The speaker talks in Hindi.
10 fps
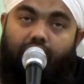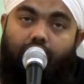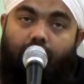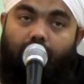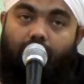गया
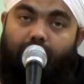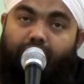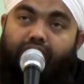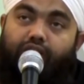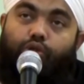और
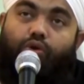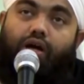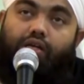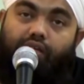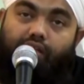मैंने
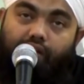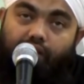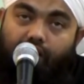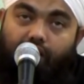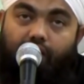दुआ की कि
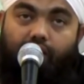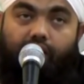अल्लाह